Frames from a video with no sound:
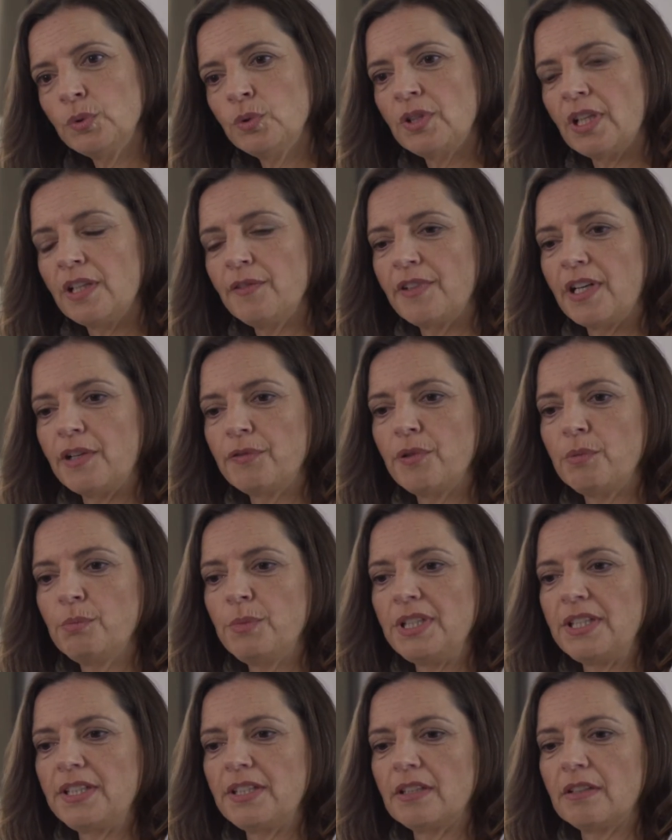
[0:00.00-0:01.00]
Und dann war für
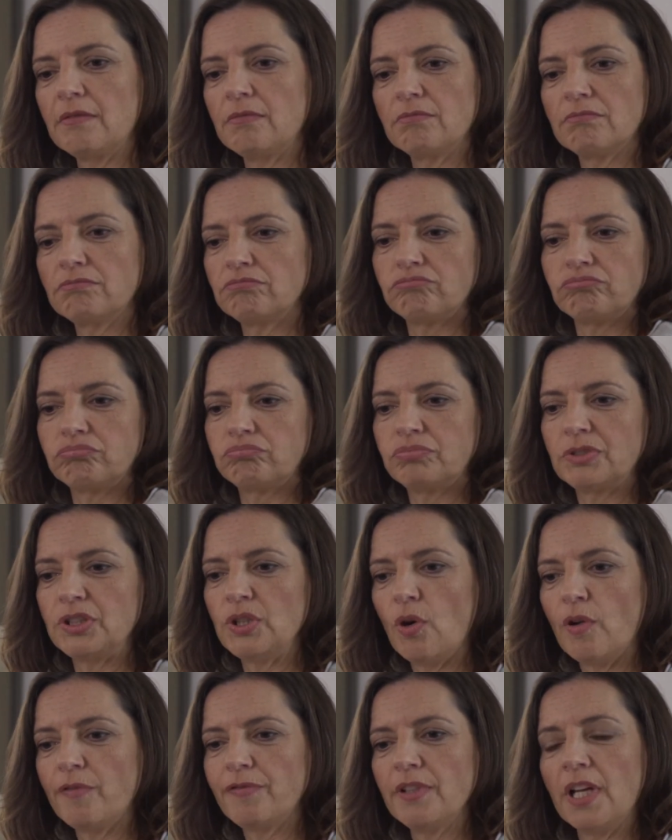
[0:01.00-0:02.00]
mich
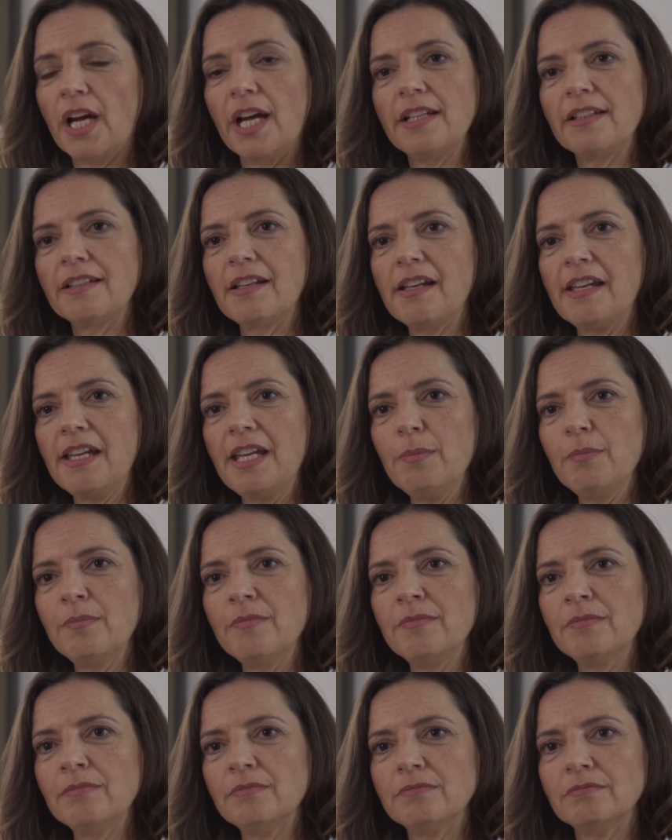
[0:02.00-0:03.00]
die Offenheit
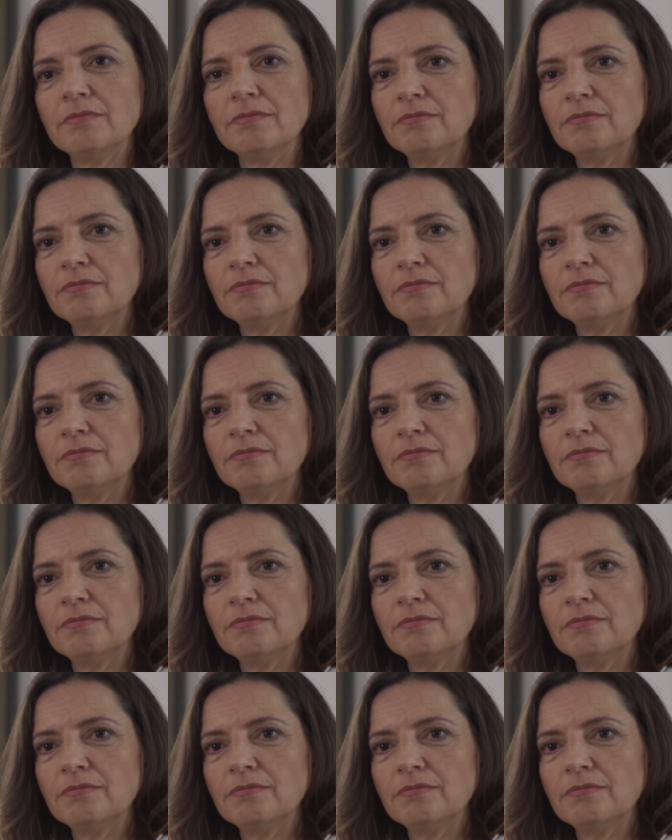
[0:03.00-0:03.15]
gegeben,